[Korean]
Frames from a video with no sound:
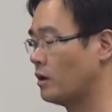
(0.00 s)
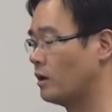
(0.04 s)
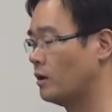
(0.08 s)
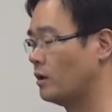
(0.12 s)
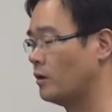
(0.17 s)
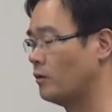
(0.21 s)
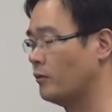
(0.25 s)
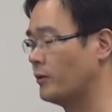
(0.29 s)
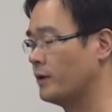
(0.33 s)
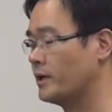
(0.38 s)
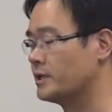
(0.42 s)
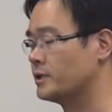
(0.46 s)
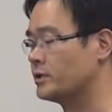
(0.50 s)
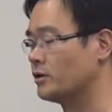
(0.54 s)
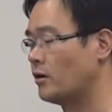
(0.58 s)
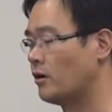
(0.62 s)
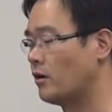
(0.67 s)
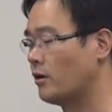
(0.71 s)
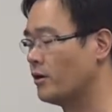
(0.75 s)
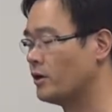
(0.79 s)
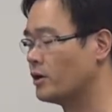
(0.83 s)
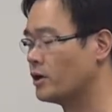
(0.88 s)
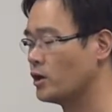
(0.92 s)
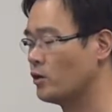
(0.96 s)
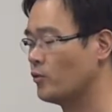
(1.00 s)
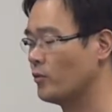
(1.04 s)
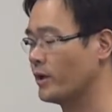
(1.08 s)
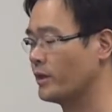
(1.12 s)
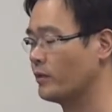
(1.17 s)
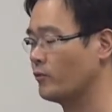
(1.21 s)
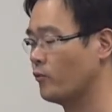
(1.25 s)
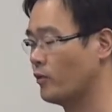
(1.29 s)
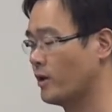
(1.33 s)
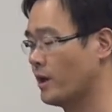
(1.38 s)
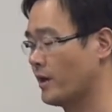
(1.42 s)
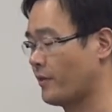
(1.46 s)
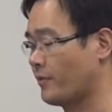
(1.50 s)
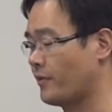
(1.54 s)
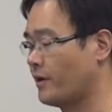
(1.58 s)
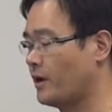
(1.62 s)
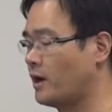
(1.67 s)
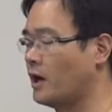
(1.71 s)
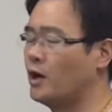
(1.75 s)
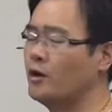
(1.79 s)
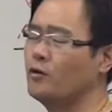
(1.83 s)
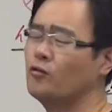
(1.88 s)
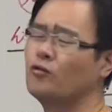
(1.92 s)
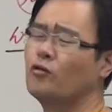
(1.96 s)
always arguing with
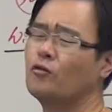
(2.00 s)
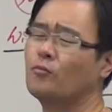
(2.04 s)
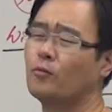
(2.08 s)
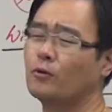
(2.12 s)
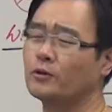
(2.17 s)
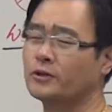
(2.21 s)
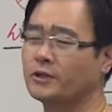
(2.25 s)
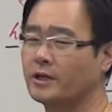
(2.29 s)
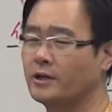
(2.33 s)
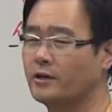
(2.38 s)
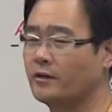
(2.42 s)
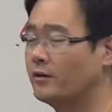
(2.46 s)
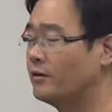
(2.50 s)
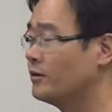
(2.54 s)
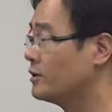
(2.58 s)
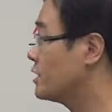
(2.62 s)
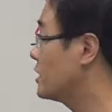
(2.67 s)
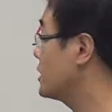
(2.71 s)
알고 보세요